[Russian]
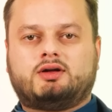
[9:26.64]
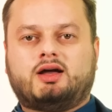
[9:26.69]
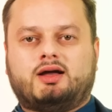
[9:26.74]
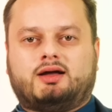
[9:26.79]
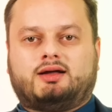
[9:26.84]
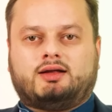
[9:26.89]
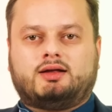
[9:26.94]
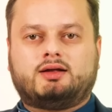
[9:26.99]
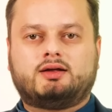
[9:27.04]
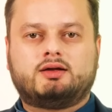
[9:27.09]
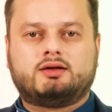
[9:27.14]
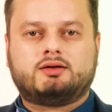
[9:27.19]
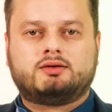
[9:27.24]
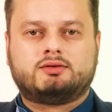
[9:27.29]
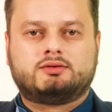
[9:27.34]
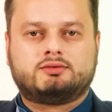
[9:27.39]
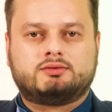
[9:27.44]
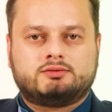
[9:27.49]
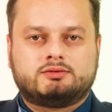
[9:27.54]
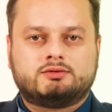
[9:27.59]
Ха.
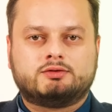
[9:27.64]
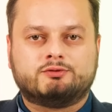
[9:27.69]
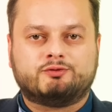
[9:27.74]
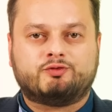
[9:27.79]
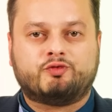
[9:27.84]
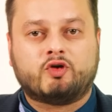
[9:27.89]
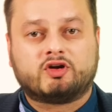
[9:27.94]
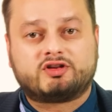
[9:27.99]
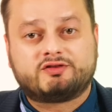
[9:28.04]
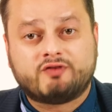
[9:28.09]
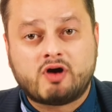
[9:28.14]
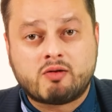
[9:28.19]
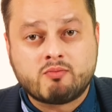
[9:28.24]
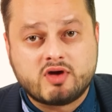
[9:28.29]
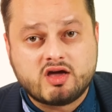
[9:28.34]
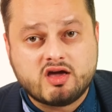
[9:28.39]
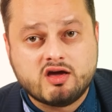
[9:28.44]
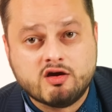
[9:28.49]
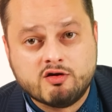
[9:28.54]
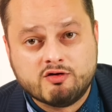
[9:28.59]
Вот
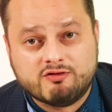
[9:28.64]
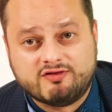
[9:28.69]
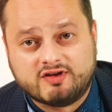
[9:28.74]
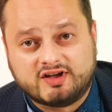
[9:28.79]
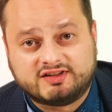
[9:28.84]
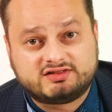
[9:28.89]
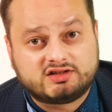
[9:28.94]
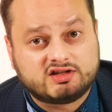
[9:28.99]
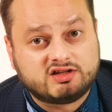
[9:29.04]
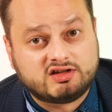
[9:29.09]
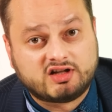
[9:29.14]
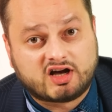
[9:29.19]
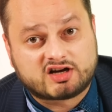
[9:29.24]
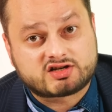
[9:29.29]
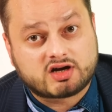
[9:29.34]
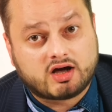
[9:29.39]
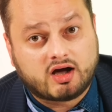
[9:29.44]
вам и весь наш